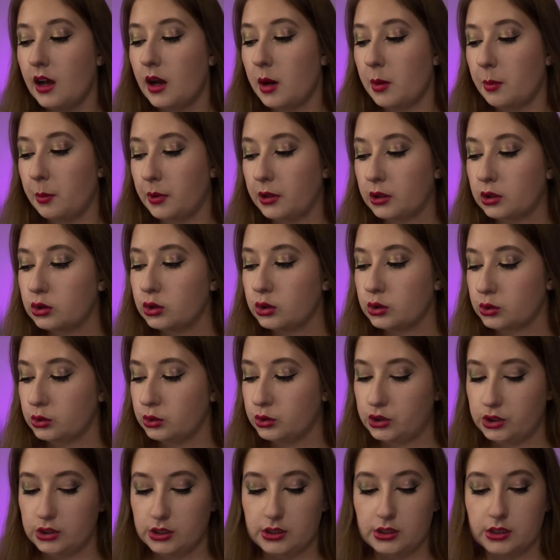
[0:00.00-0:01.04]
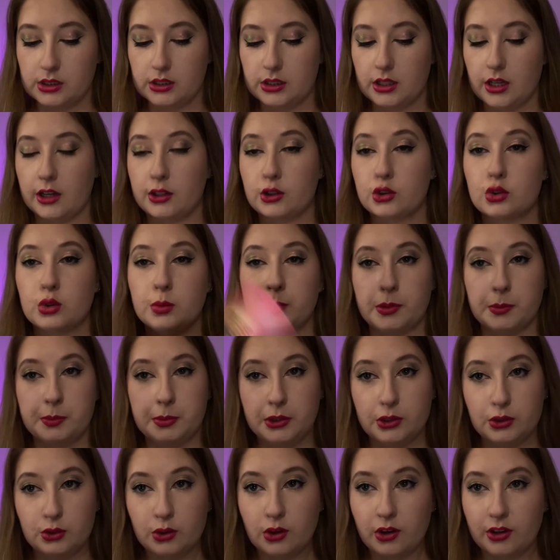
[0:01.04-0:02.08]
Могло случиться так, что по
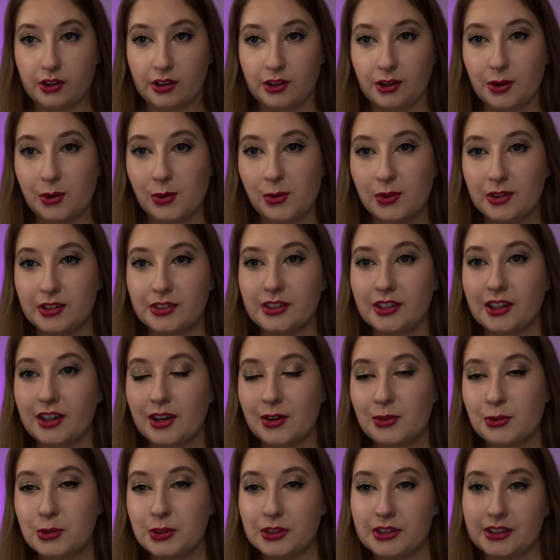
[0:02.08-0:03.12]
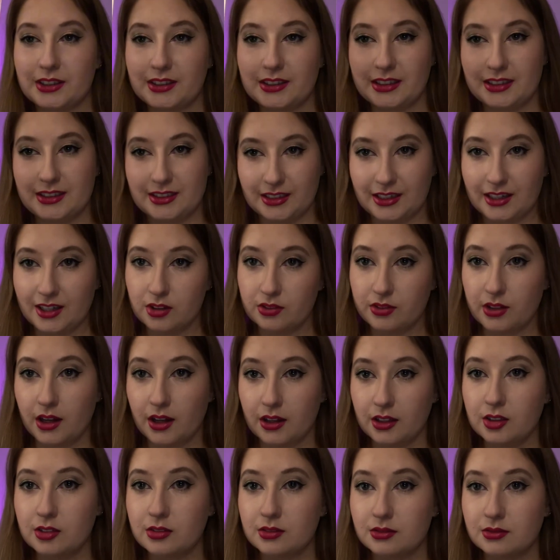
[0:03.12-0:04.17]
пятерке он кого-то
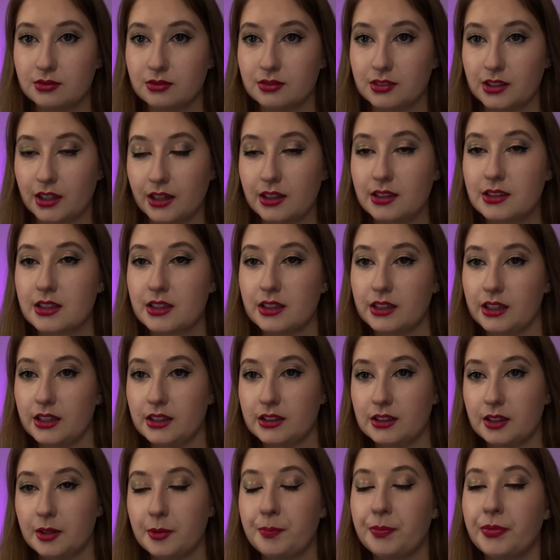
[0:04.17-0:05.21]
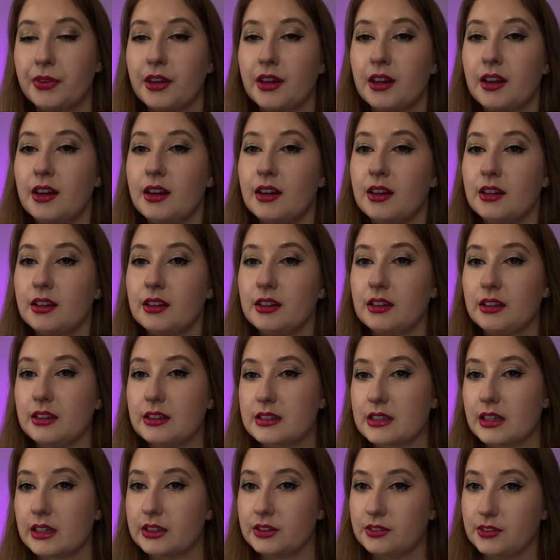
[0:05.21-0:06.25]
критиковал да, за это, и,
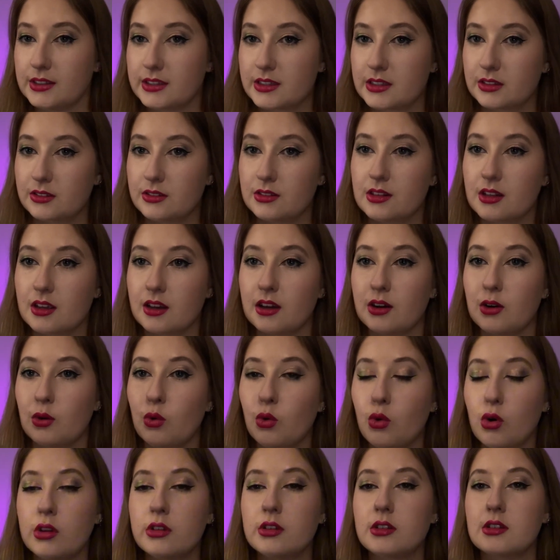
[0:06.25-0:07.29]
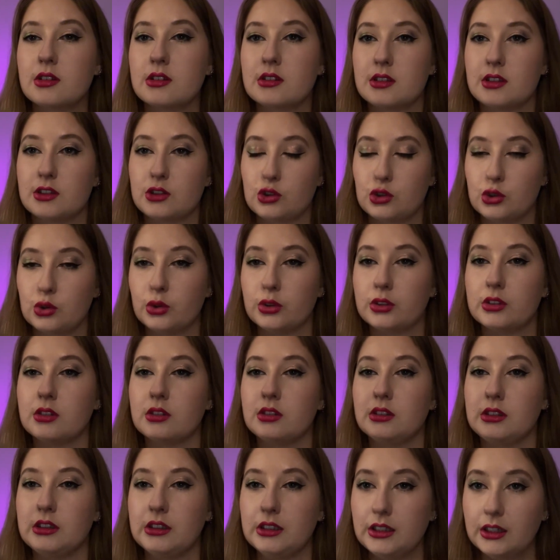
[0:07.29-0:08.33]
соответственно, он за счет
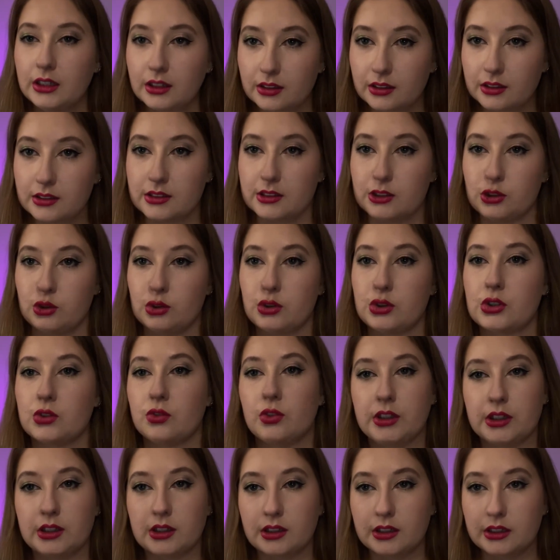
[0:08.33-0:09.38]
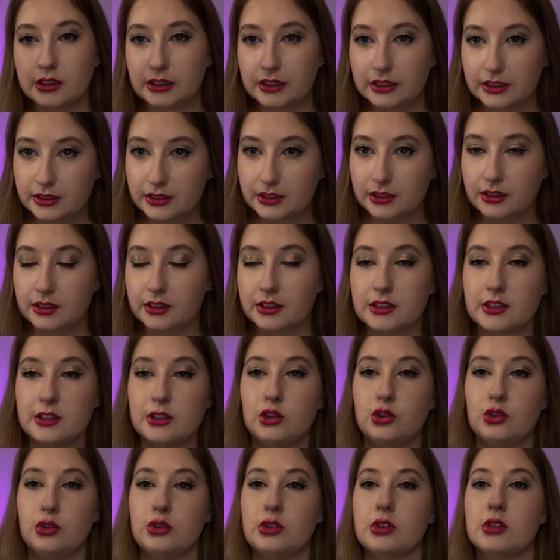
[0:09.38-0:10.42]
них, за счет своих критик, за
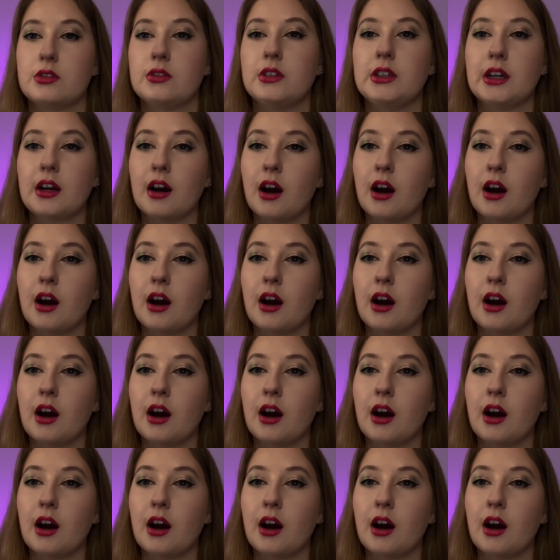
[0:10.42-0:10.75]
счет своих